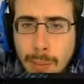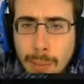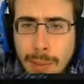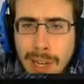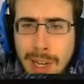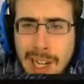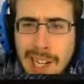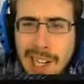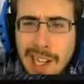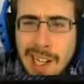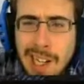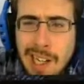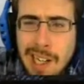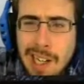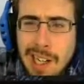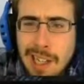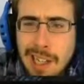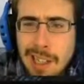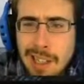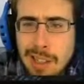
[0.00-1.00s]

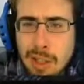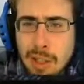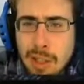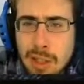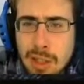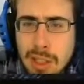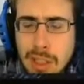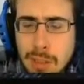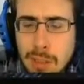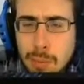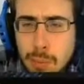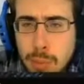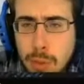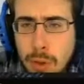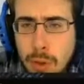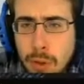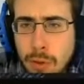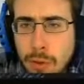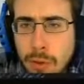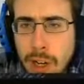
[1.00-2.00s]
ma si può
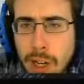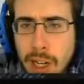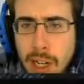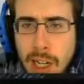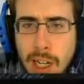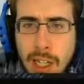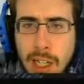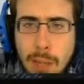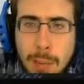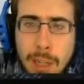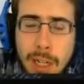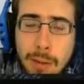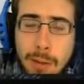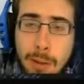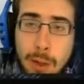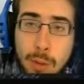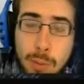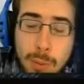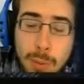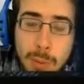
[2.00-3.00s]
fare, anche perché
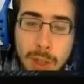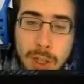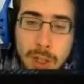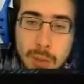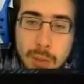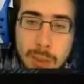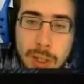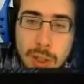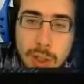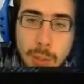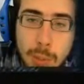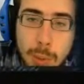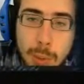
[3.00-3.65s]
abbiamo spesi un po'